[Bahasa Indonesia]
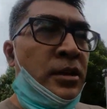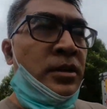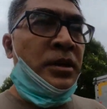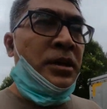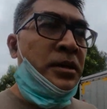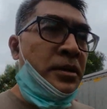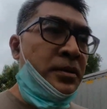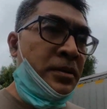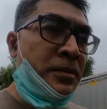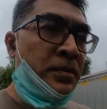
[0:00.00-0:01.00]
uh,
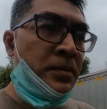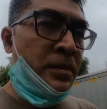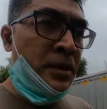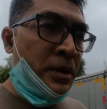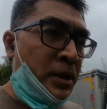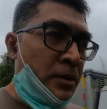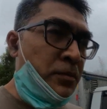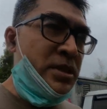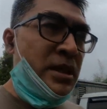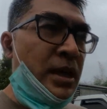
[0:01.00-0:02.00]

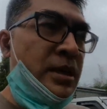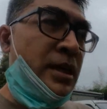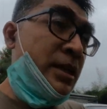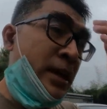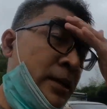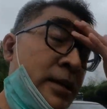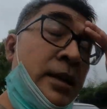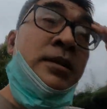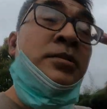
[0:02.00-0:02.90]
bisa anda lihat ya